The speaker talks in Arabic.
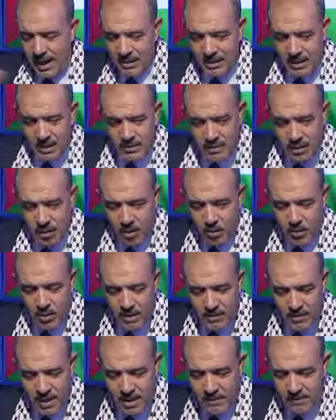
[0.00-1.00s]
احد
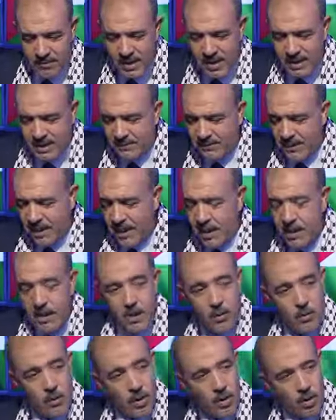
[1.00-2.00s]
العلماء الفلاسفه
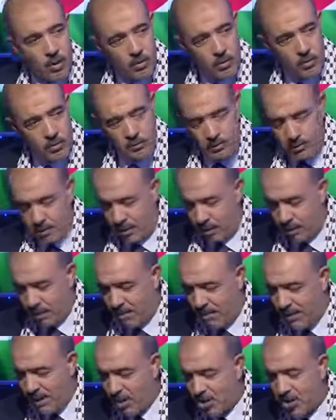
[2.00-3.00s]

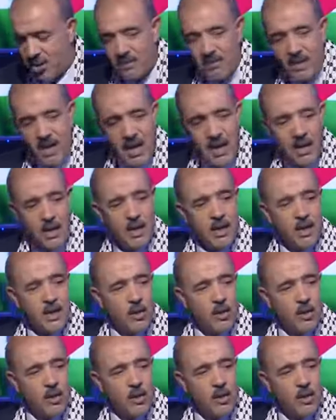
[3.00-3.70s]
وعلماء الاجتماع